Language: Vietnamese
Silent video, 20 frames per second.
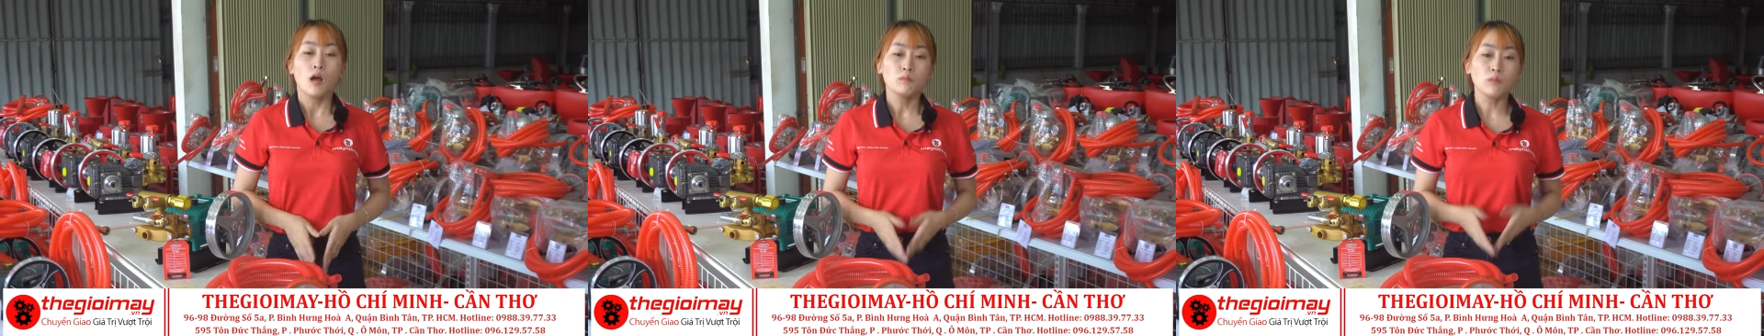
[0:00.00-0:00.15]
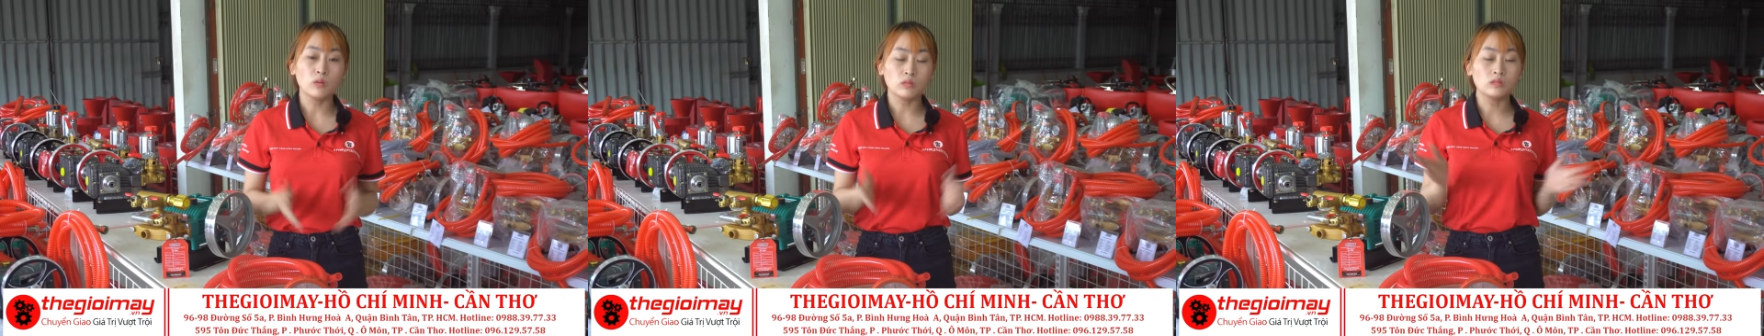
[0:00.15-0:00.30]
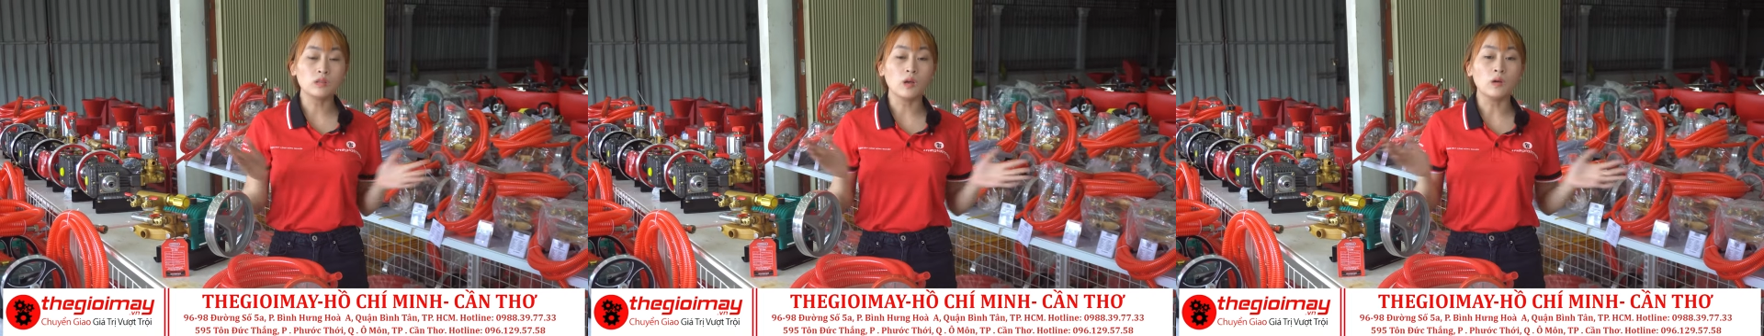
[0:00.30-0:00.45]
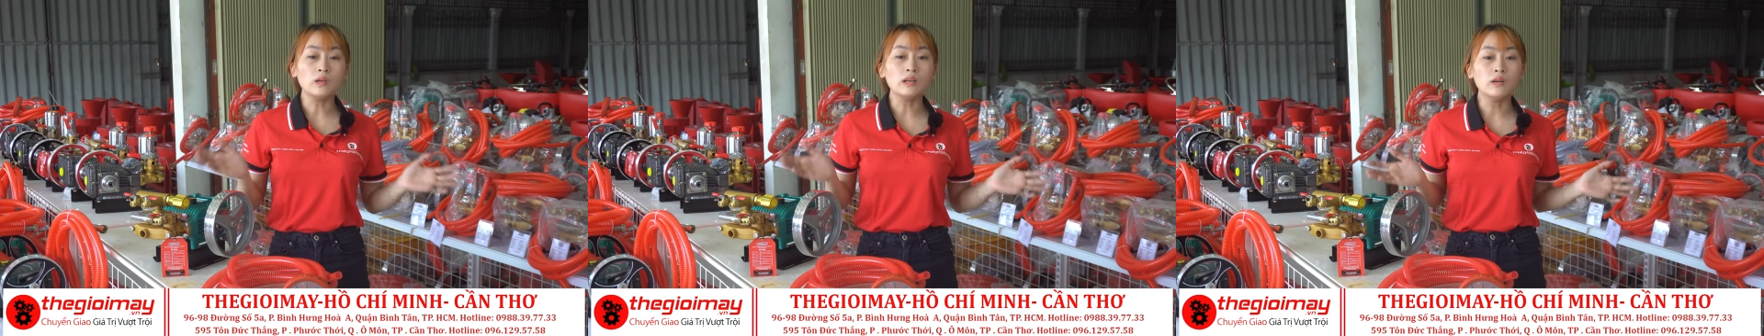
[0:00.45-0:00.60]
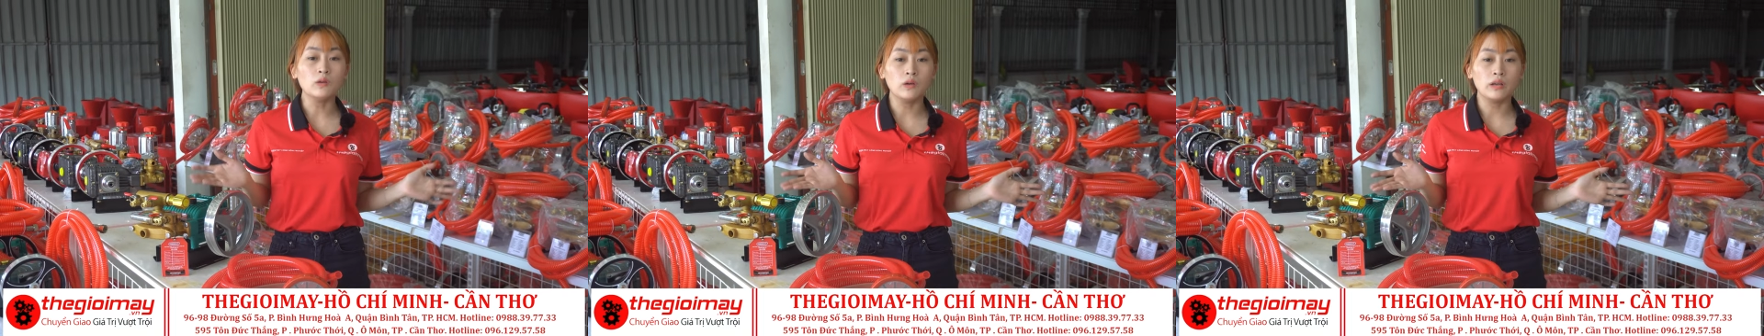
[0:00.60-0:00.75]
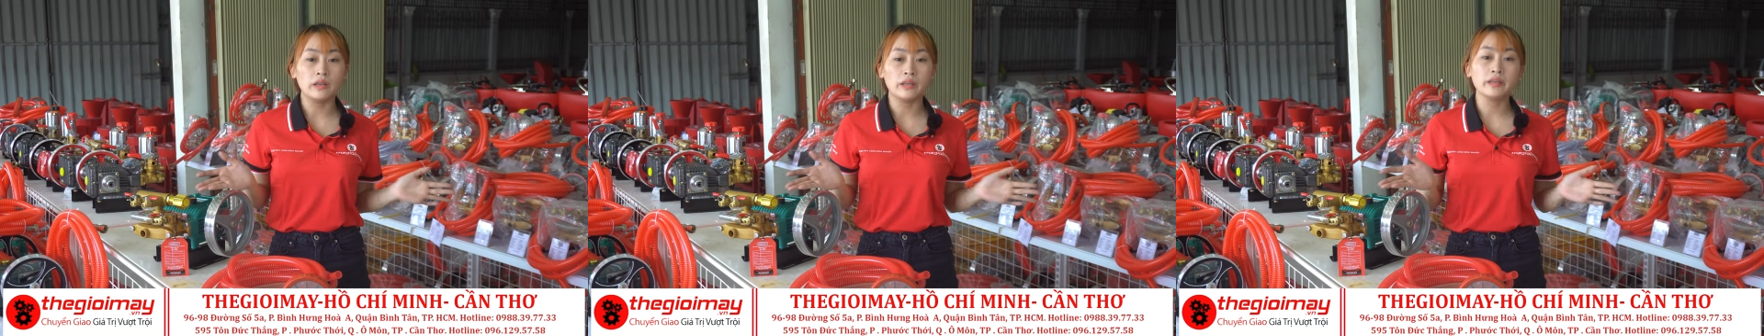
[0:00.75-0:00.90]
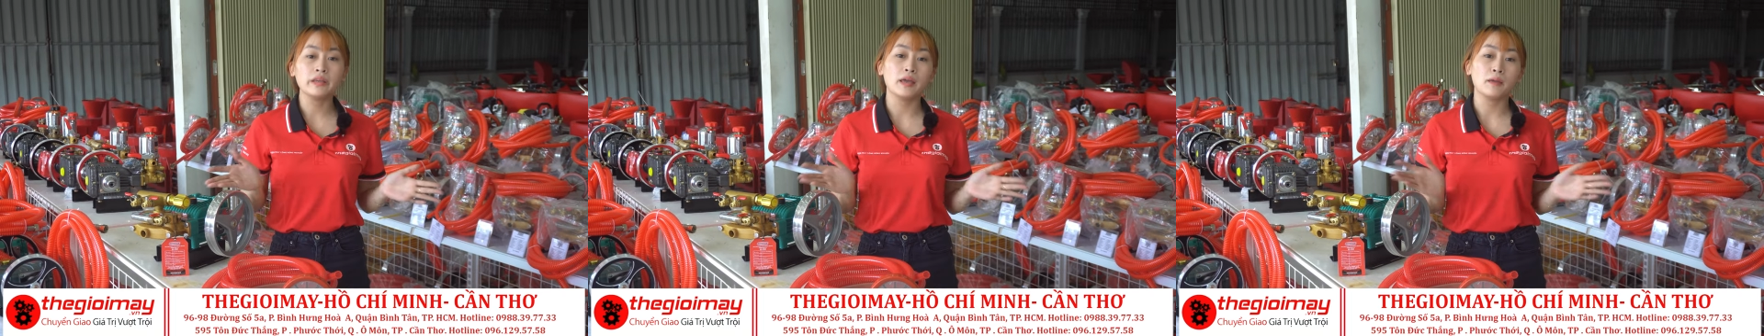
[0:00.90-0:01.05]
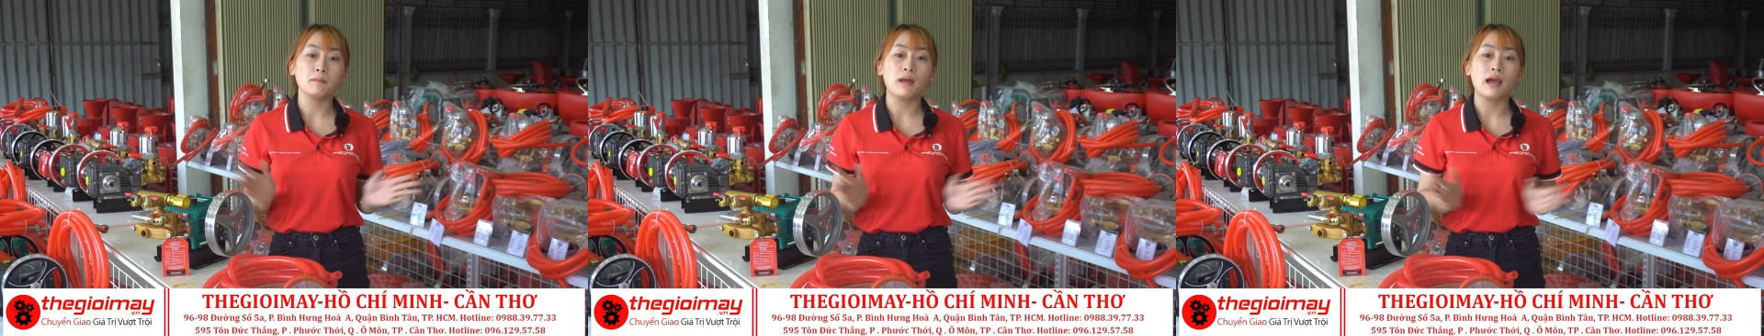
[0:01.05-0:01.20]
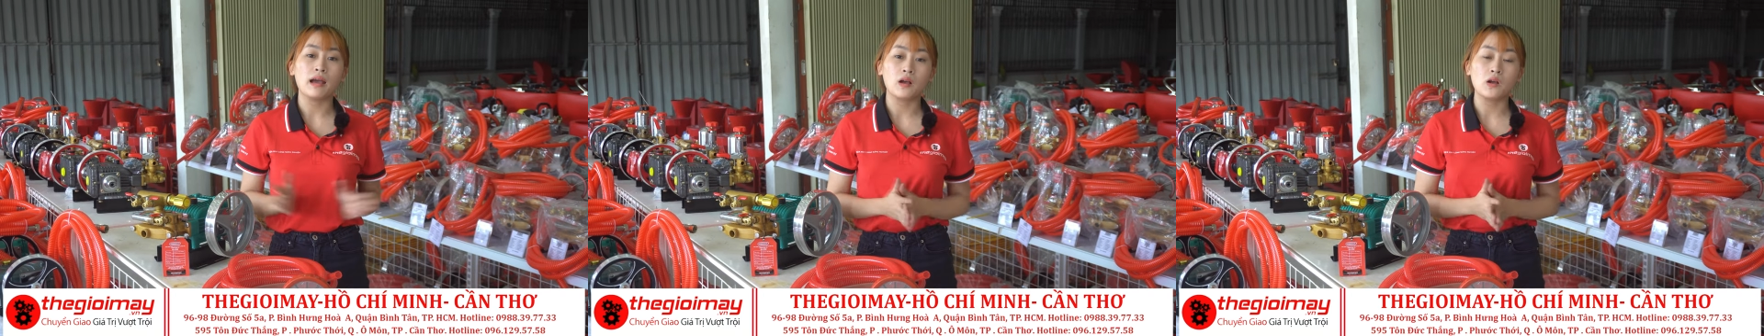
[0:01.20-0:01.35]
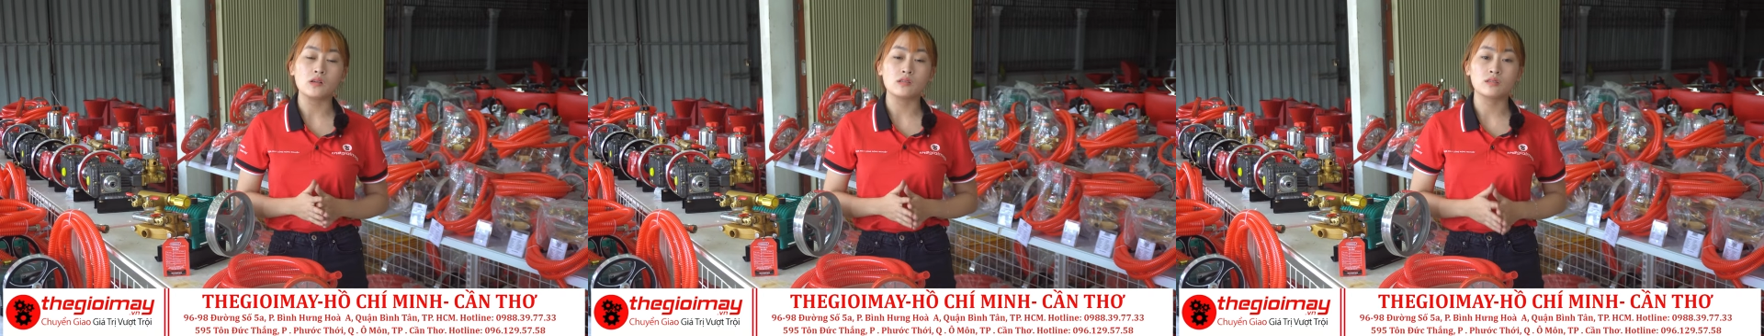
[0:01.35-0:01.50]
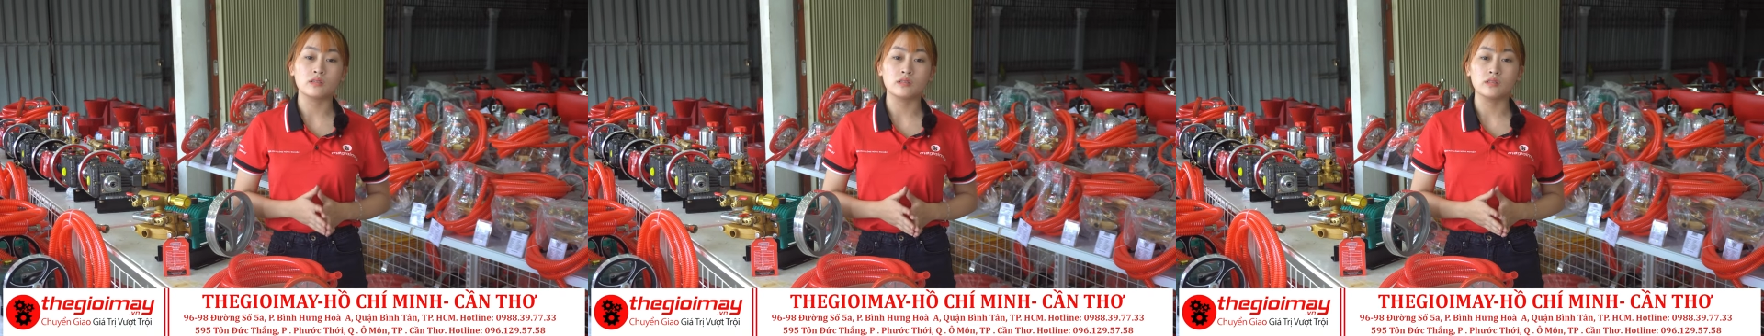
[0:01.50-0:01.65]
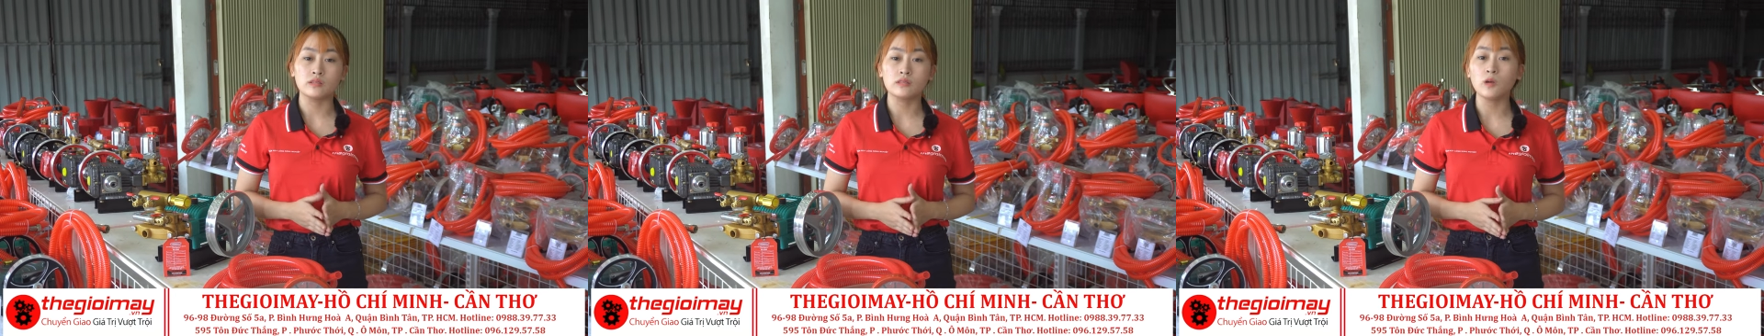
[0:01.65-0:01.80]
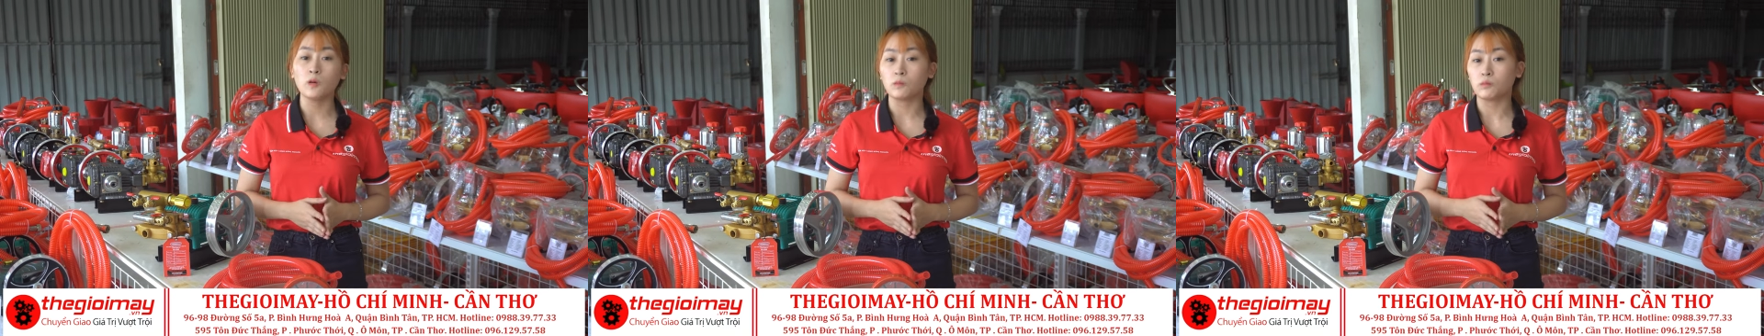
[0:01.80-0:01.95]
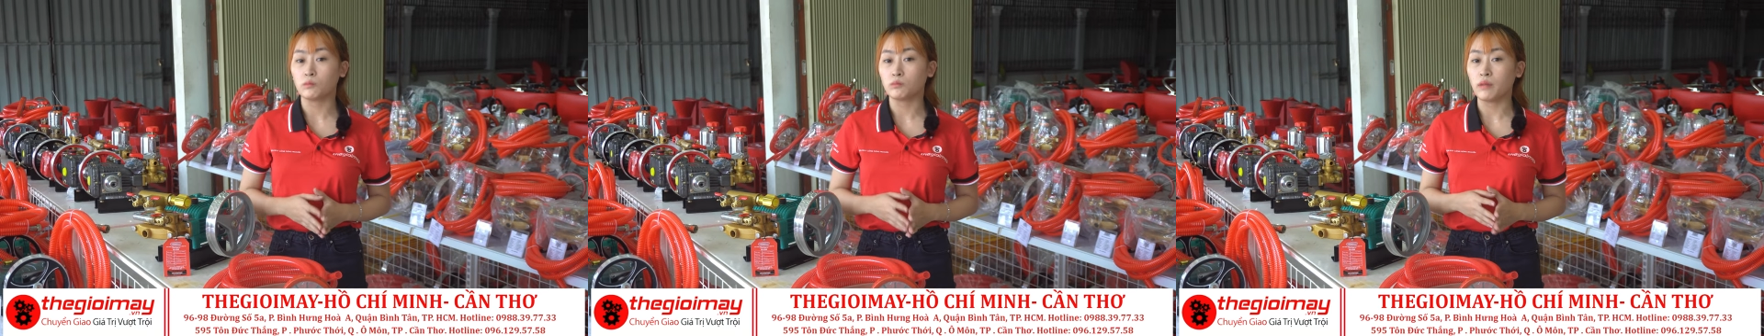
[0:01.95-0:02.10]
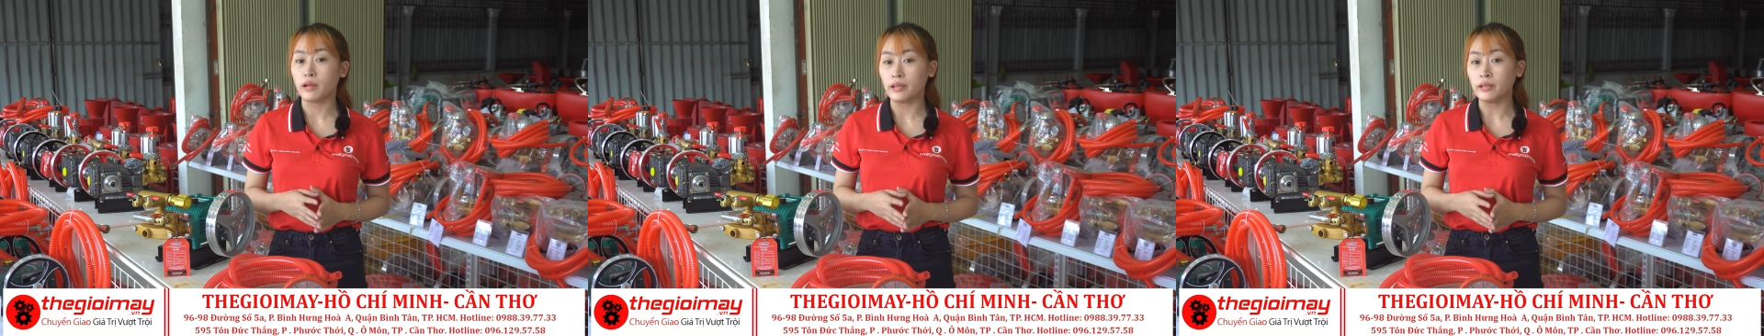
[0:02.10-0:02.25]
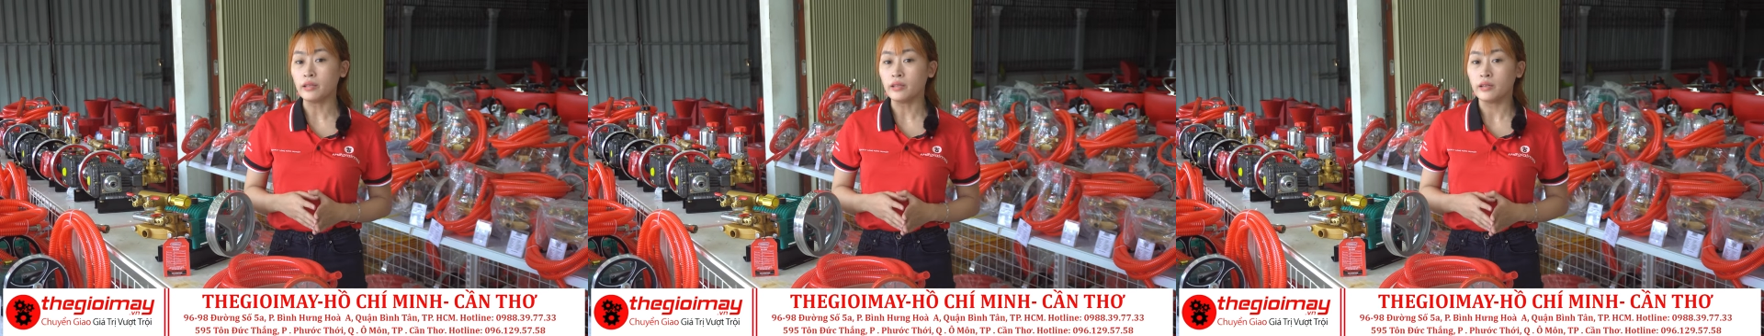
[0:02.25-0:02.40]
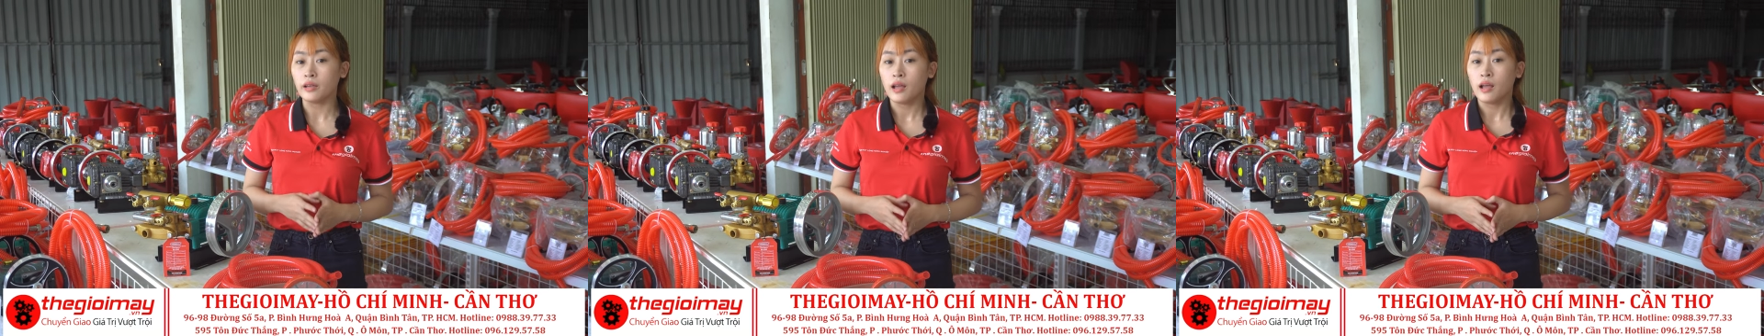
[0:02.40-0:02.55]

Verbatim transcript: Một số lưu ý khi bà con sử dụng máy.